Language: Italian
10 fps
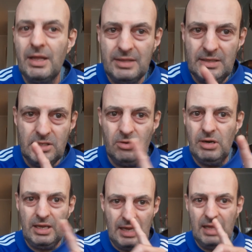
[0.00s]

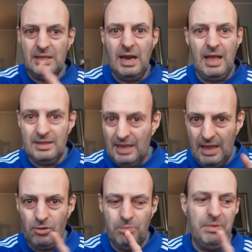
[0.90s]
Attenzione che l'Atalanta
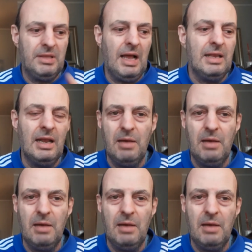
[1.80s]
la Coppa Italia